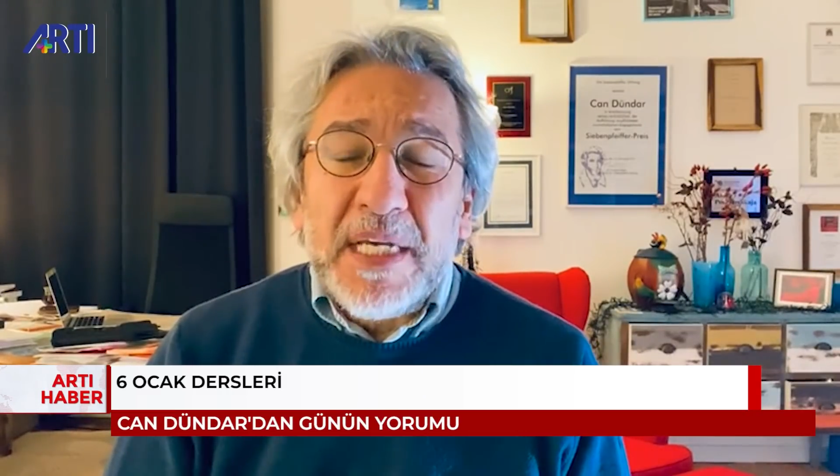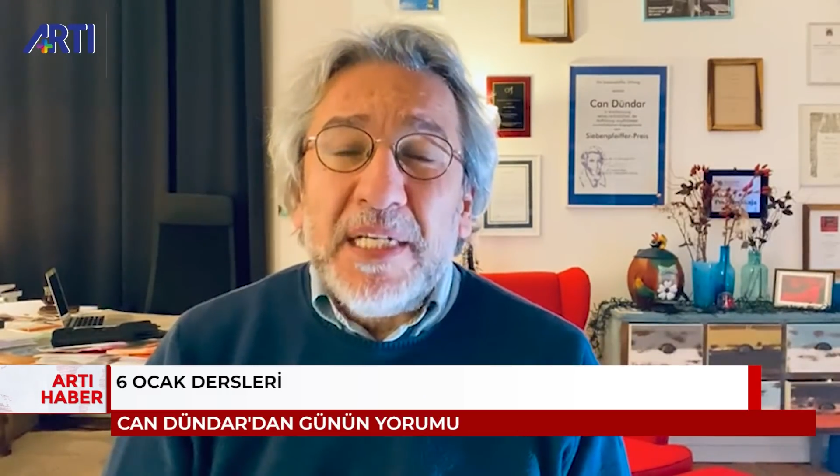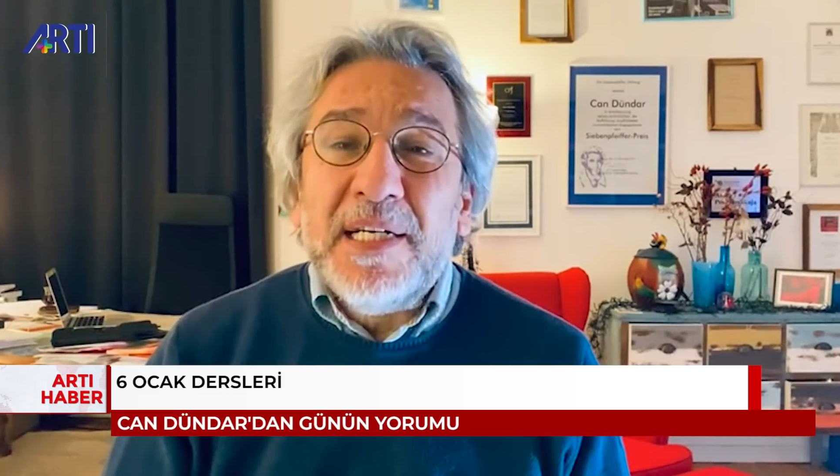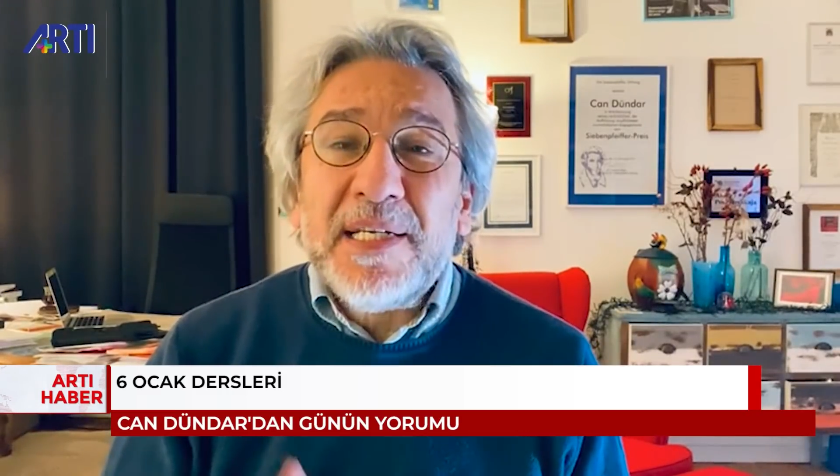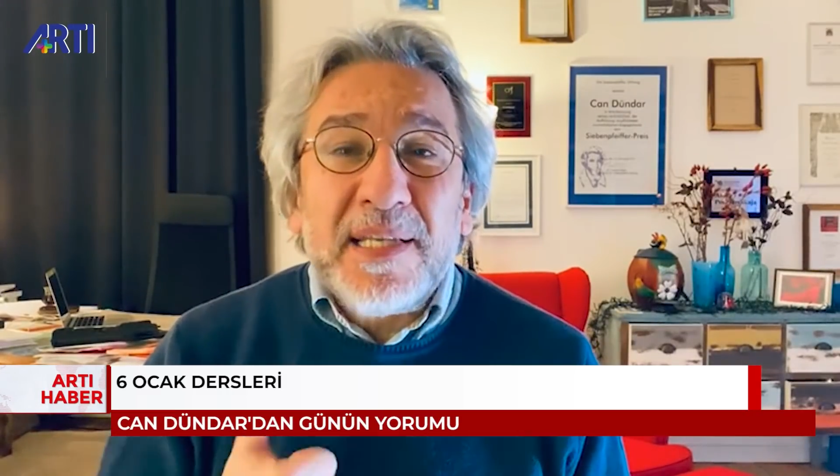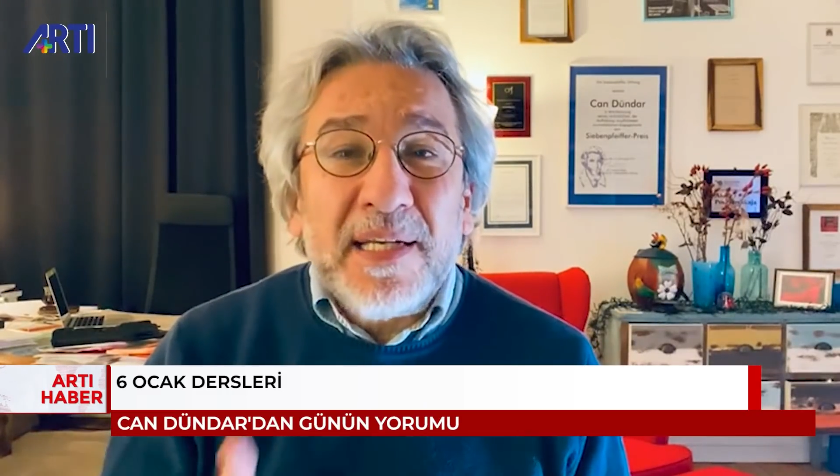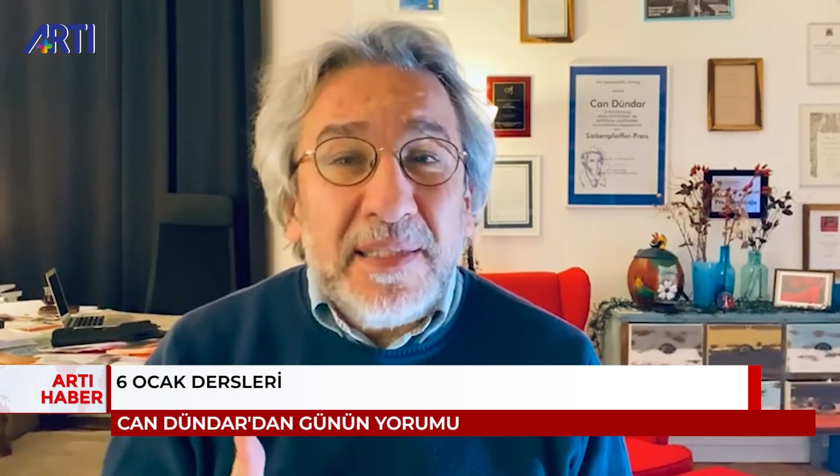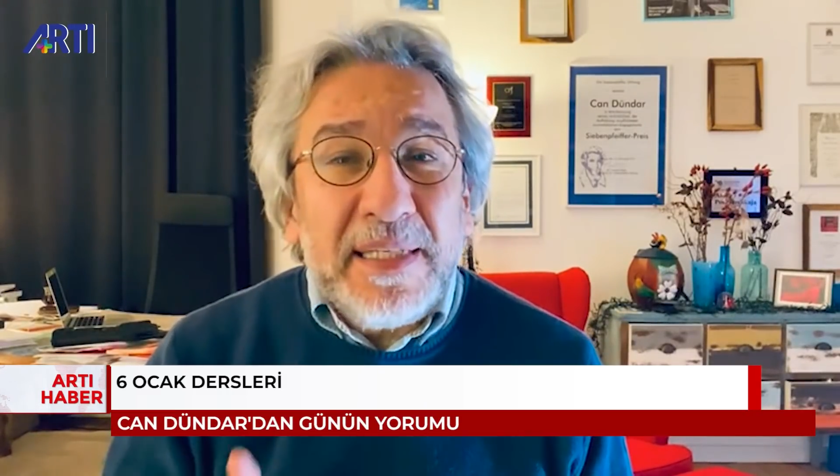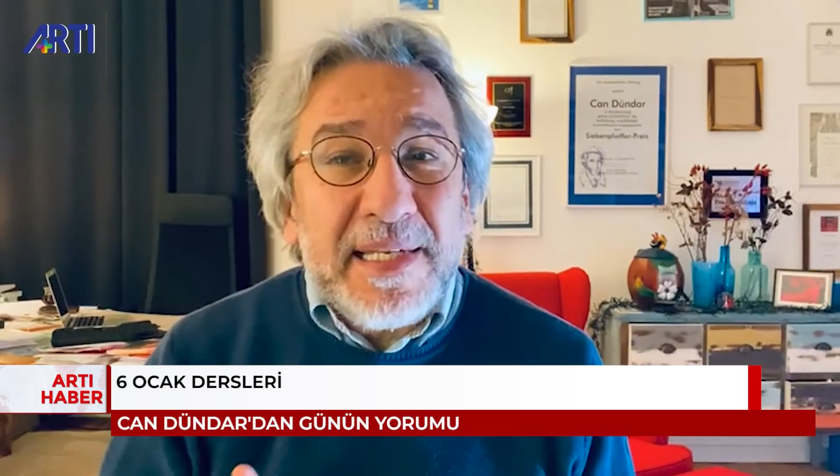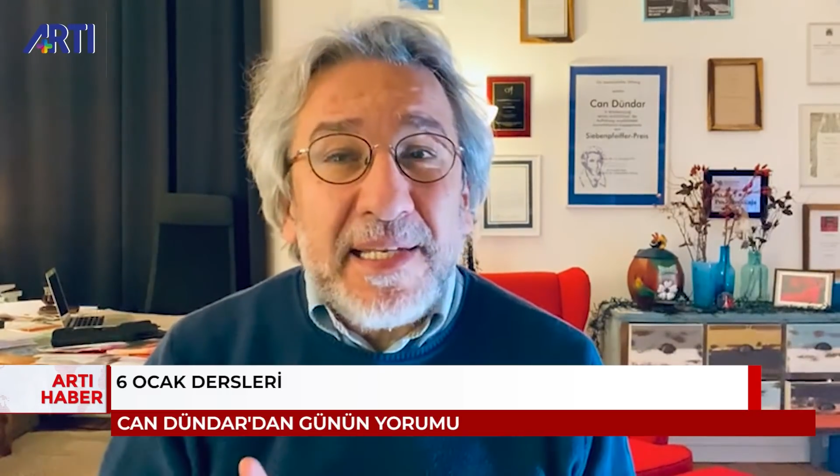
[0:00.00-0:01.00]
Hırslarının
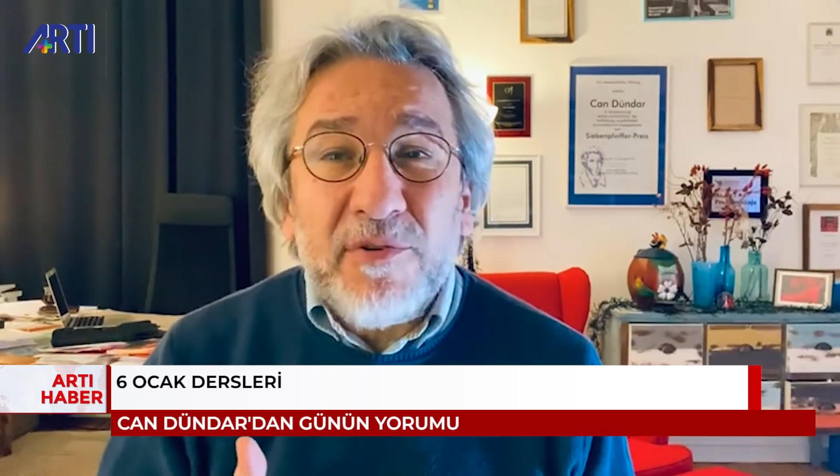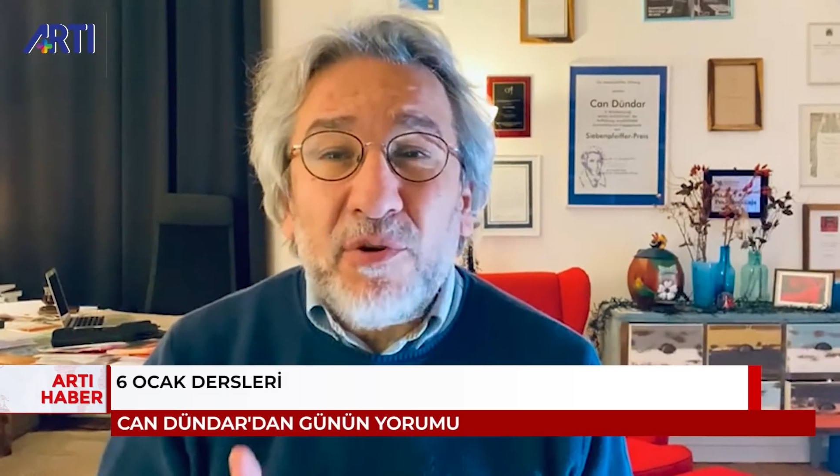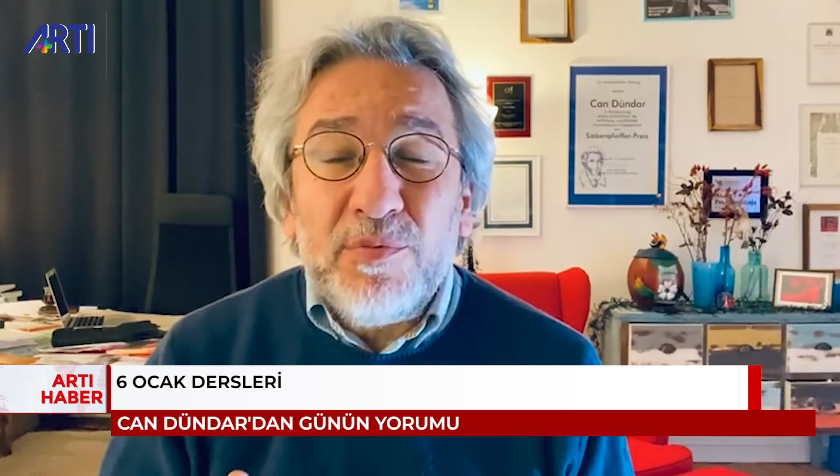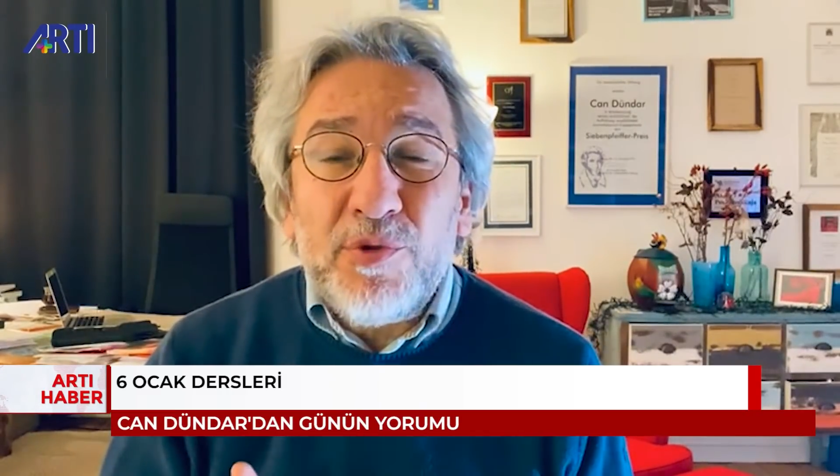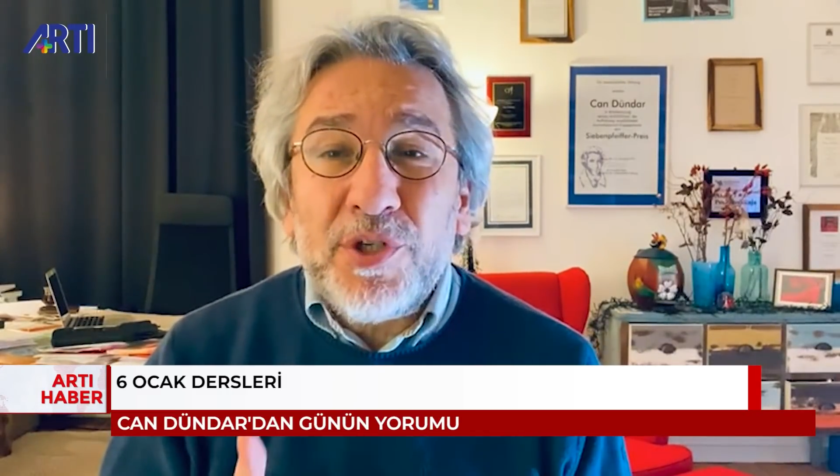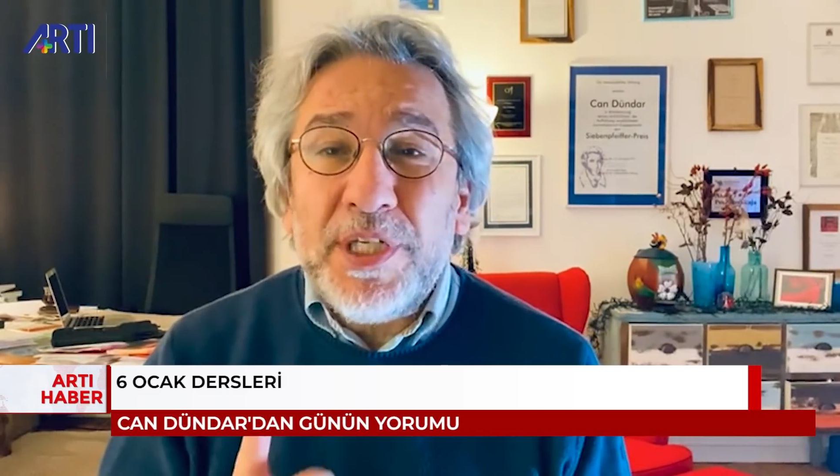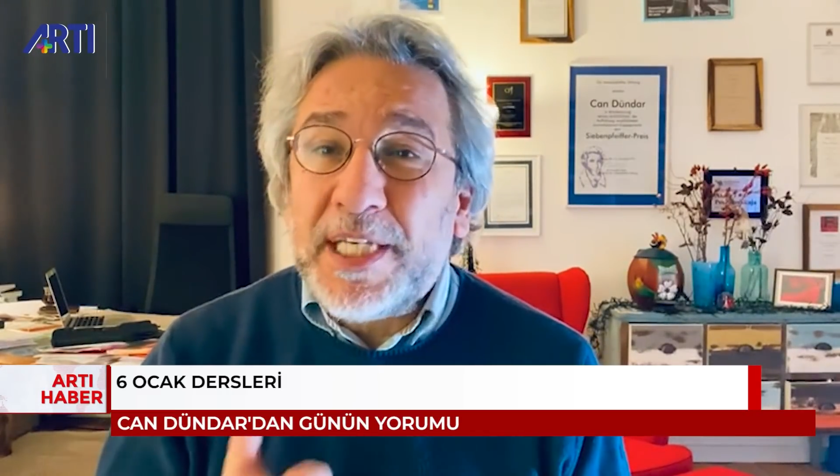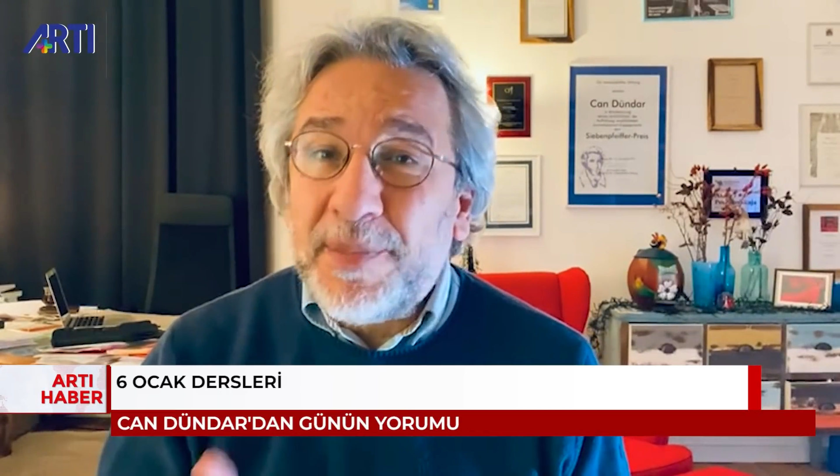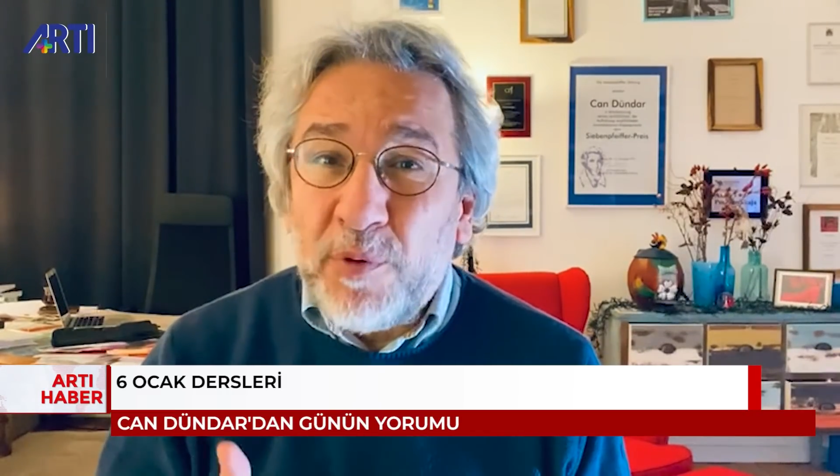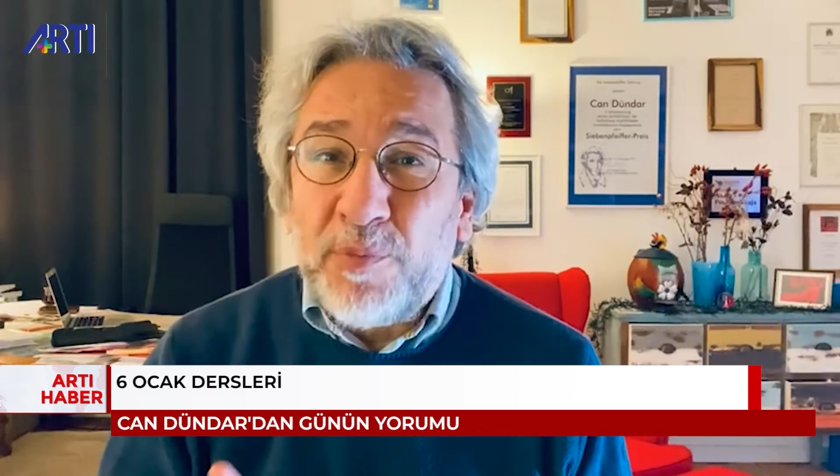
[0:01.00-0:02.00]
esiri olmuş
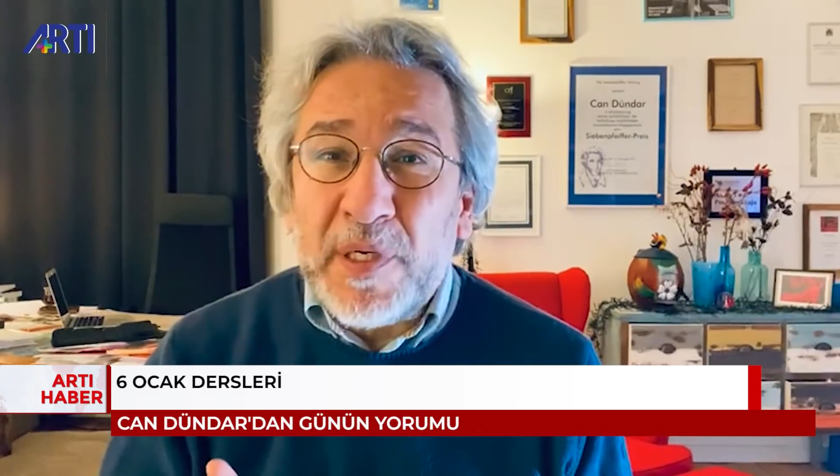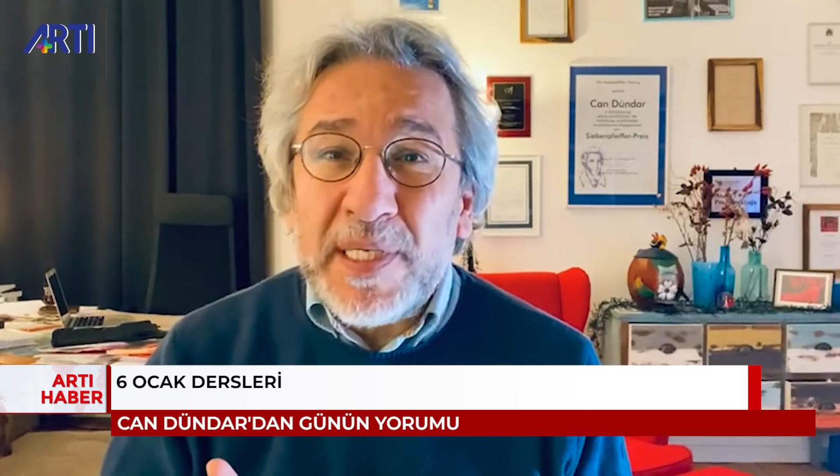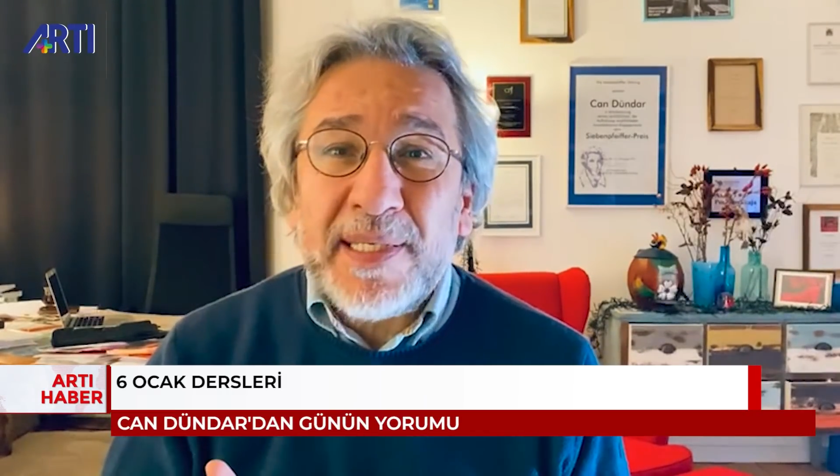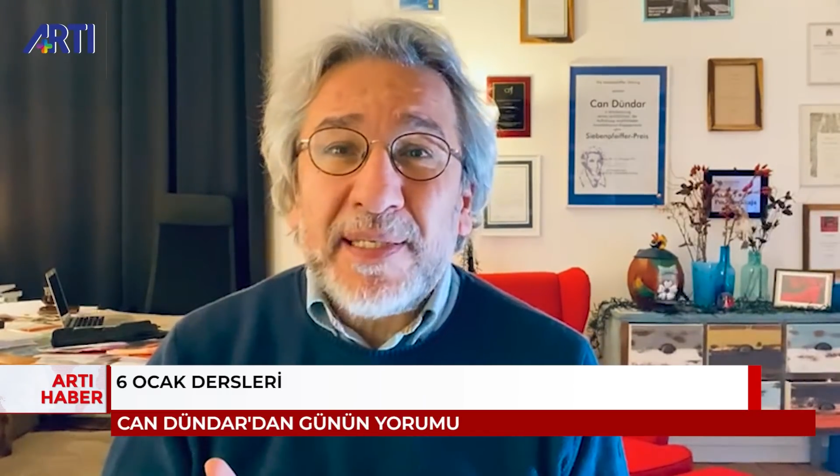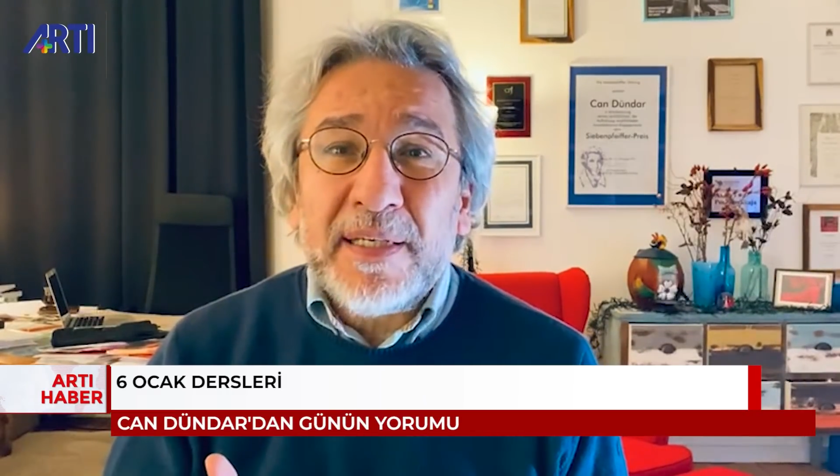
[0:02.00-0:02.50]
iki popülist,